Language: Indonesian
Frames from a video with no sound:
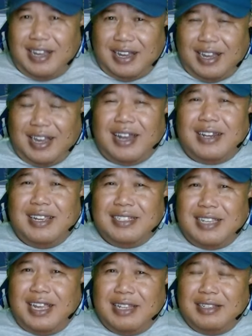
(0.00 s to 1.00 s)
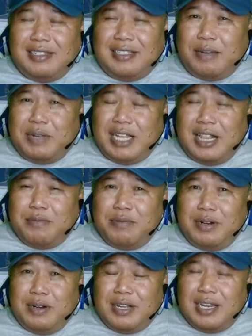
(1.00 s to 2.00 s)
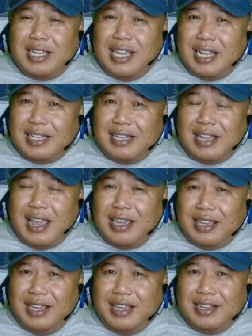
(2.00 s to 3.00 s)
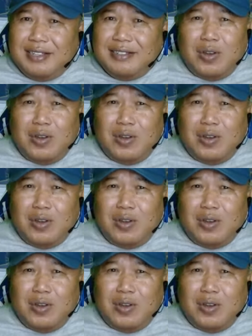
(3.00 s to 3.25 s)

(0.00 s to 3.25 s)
Karena saat sahabat ambil kegiatan hiking,